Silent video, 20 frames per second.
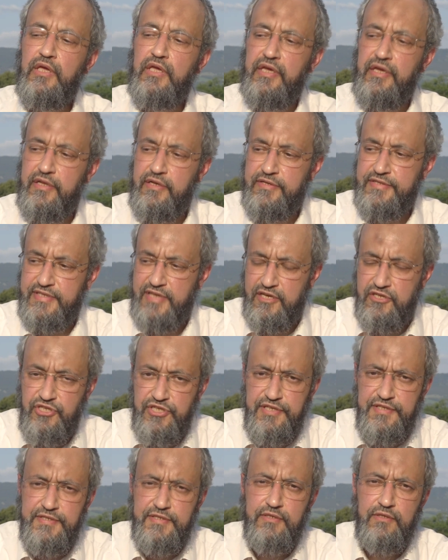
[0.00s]
Ils
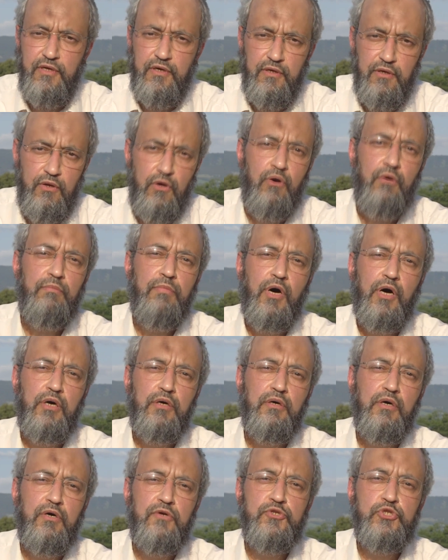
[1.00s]
agissent dans
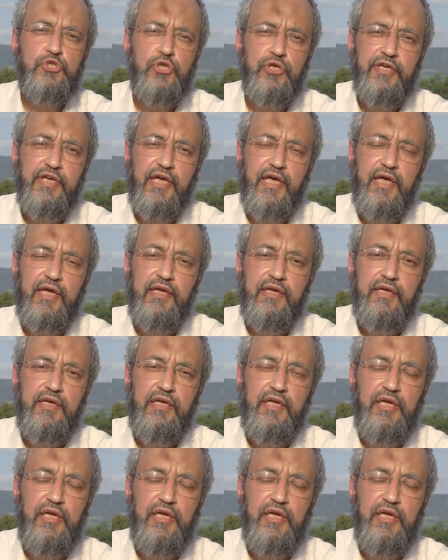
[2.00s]
l'ombre, en secret.